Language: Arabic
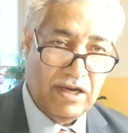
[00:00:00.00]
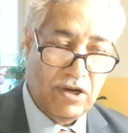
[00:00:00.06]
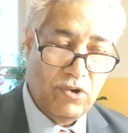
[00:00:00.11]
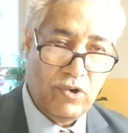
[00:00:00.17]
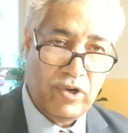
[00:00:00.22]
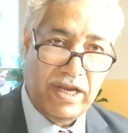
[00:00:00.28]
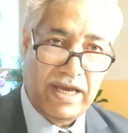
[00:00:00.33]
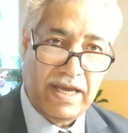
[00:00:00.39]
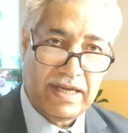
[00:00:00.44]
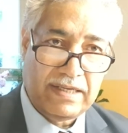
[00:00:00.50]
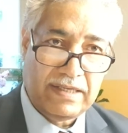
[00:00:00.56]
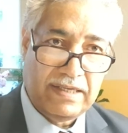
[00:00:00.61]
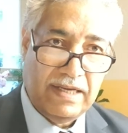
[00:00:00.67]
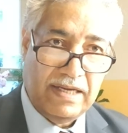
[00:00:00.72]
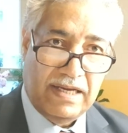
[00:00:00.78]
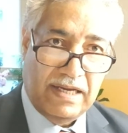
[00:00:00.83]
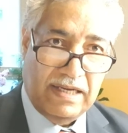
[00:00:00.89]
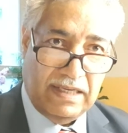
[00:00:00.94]
هناك
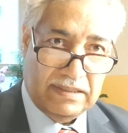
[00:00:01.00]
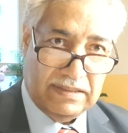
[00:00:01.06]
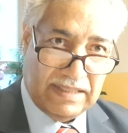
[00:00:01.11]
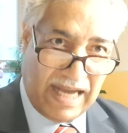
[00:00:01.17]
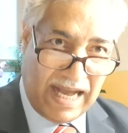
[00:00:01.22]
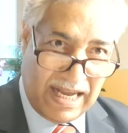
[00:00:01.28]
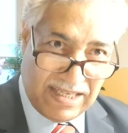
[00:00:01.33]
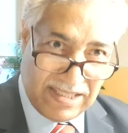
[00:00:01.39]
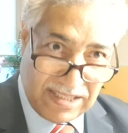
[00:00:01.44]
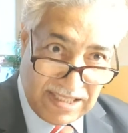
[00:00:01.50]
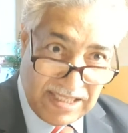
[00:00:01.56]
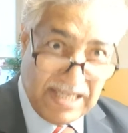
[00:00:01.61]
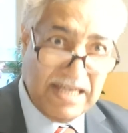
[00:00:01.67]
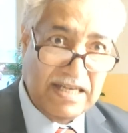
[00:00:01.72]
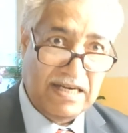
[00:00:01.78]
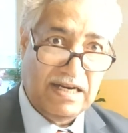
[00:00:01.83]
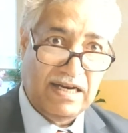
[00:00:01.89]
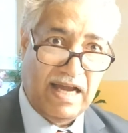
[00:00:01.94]

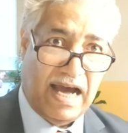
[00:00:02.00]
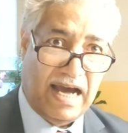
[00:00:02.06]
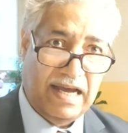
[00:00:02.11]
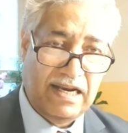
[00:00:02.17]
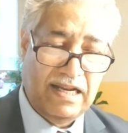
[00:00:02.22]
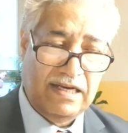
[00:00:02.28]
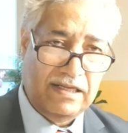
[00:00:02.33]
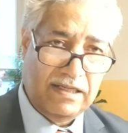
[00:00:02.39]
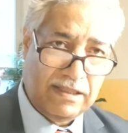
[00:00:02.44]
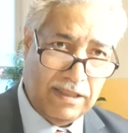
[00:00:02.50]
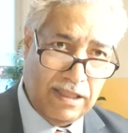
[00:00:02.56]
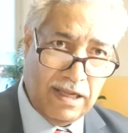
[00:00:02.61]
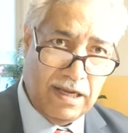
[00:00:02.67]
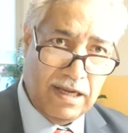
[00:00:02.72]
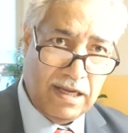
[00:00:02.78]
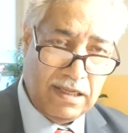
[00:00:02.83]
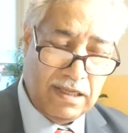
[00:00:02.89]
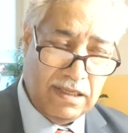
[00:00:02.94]
تحصين على
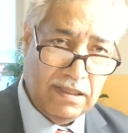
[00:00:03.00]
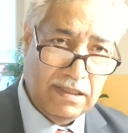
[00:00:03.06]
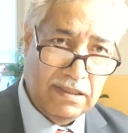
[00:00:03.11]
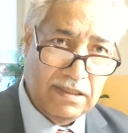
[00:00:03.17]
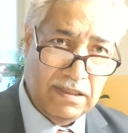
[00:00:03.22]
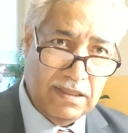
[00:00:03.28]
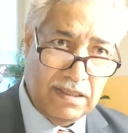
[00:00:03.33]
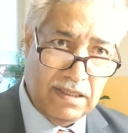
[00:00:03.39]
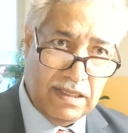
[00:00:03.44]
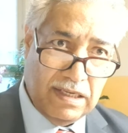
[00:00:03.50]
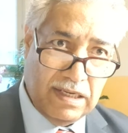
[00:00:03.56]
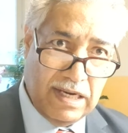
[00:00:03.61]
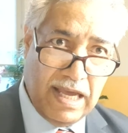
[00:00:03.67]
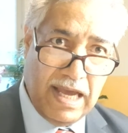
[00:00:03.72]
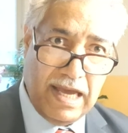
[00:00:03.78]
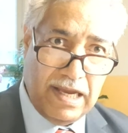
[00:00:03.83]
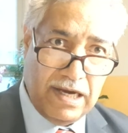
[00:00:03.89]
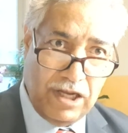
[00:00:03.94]
الاطلاق
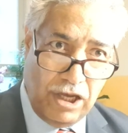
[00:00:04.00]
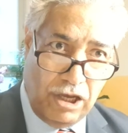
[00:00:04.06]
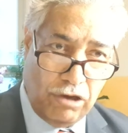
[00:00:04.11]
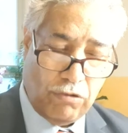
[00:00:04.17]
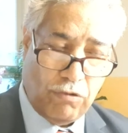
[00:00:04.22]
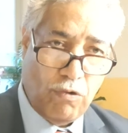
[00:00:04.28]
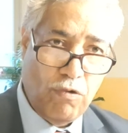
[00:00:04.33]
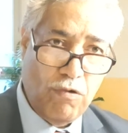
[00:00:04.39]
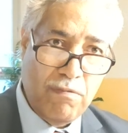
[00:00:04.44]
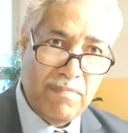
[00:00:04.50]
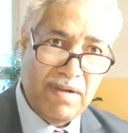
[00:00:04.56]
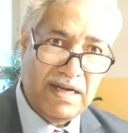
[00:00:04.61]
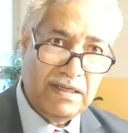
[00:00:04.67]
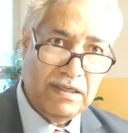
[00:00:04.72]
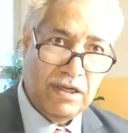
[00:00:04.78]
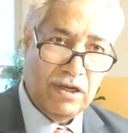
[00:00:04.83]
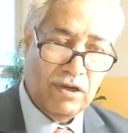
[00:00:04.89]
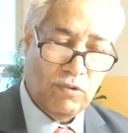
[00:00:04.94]
لا
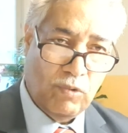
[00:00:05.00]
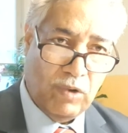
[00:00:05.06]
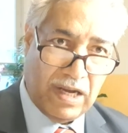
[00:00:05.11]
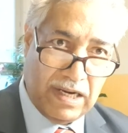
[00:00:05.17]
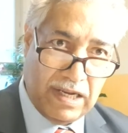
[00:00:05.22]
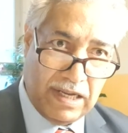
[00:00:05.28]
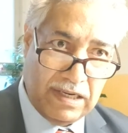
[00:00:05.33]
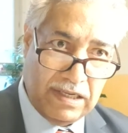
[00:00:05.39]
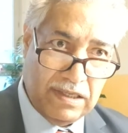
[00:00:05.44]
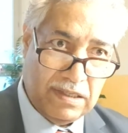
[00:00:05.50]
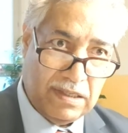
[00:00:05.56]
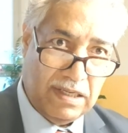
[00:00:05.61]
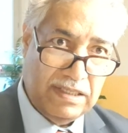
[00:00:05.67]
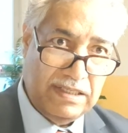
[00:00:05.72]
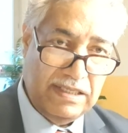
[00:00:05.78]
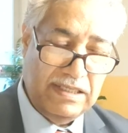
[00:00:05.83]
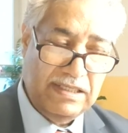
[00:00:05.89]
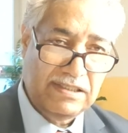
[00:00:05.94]
لحكومه ولا
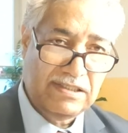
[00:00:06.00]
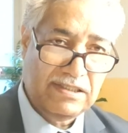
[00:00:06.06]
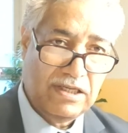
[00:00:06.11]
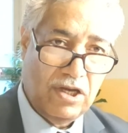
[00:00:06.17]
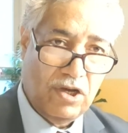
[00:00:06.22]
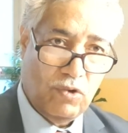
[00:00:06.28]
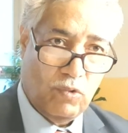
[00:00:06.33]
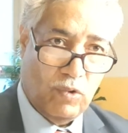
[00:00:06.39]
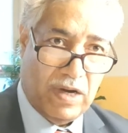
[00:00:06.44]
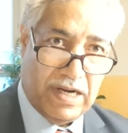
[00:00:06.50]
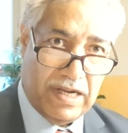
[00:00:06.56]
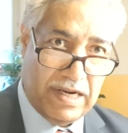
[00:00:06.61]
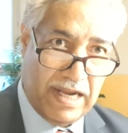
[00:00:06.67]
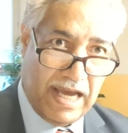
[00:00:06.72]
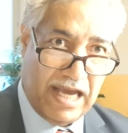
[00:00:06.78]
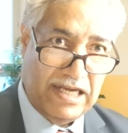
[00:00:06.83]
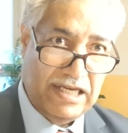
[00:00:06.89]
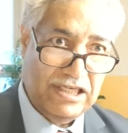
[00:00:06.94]
لرئيس ولا
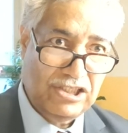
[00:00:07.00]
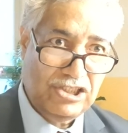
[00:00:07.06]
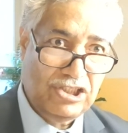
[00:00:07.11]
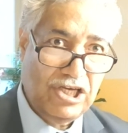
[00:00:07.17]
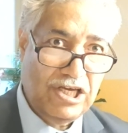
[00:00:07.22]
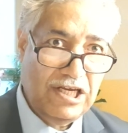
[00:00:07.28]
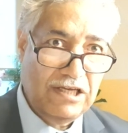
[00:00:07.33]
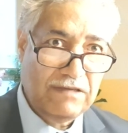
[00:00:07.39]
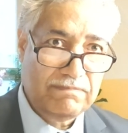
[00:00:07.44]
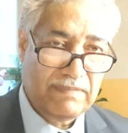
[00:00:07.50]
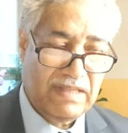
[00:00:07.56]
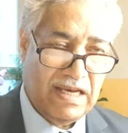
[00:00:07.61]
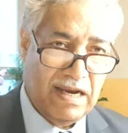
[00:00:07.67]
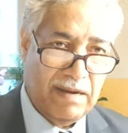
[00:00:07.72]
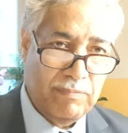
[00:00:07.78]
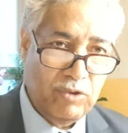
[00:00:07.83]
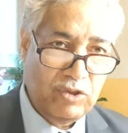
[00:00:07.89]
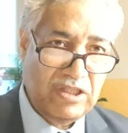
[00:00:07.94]
لأي شيء
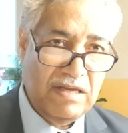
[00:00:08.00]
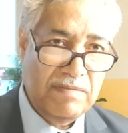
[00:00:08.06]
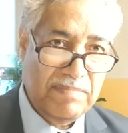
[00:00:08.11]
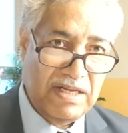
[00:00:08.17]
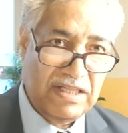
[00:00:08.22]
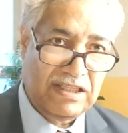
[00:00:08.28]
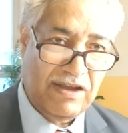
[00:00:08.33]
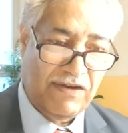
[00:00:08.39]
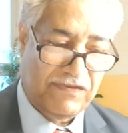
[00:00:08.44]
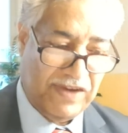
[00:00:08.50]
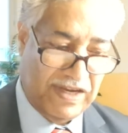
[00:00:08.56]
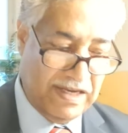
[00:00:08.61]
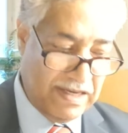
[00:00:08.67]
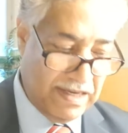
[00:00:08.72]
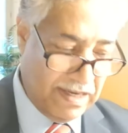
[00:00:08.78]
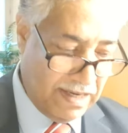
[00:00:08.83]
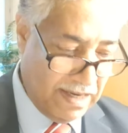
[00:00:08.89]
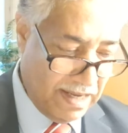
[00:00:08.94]
لابد من
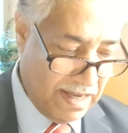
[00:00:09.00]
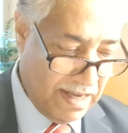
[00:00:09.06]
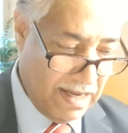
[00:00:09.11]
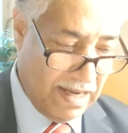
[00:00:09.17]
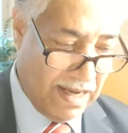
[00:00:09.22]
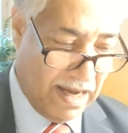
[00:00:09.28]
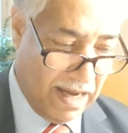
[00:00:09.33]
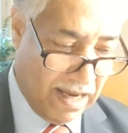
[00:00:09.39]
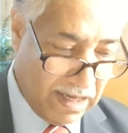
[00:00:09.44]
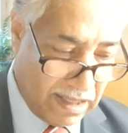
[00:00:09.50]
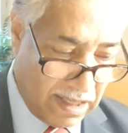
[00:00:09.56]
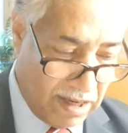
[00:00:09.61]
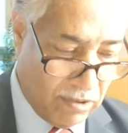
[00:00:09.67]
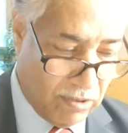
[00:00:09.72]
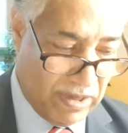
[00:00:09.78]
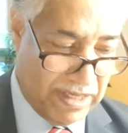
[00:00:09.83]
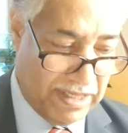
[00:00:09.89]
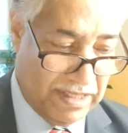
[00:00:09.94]
تفعيل
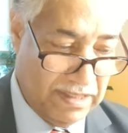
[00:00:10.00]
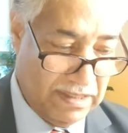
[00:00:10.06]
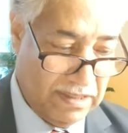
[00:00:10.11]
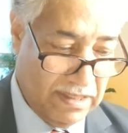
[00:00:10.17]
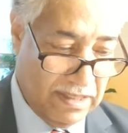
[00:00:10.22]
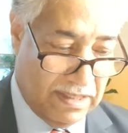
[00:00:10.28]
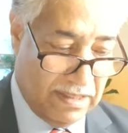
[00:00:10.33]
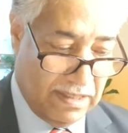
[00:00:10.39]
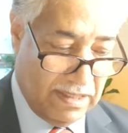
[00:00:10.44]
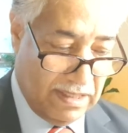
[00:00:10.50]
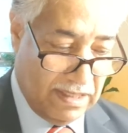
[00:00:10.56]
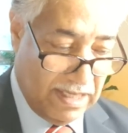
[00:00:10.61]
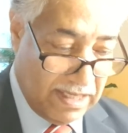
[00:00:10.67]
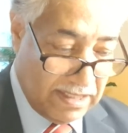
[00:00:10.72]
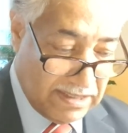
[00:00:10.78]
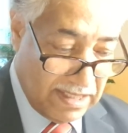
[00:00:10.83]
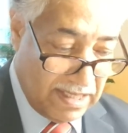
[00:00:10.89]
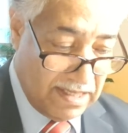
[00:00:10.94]
القوانين
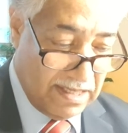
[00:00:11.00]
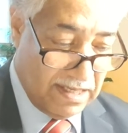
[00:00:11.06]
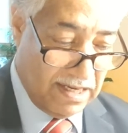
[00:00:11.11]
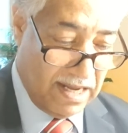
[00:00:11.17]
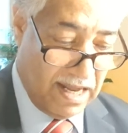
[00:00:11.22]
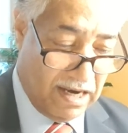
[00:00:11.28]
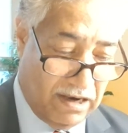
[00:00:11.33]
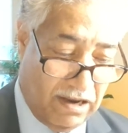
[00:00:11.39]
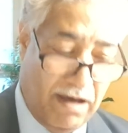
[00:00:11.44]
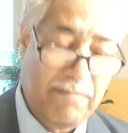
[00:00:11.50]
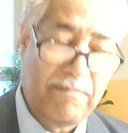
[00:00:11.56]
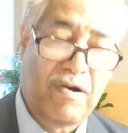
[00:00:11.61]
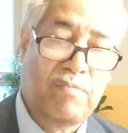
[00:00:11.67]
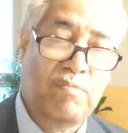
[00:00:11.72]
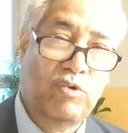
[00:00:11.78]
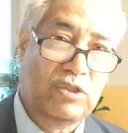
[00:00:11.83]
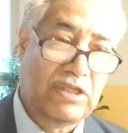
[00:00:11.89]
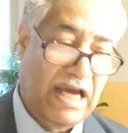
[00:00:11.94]
إذا
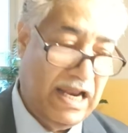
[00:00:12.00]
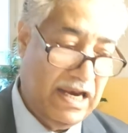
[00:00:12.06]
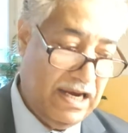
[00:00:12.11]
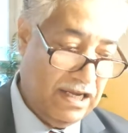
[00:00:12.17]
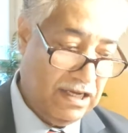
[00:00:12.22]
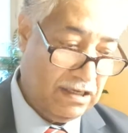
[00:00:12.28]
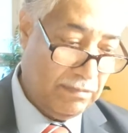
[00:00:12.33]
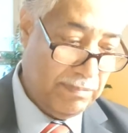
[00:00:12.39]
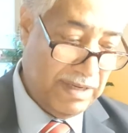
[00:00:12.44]
الأمر متعلق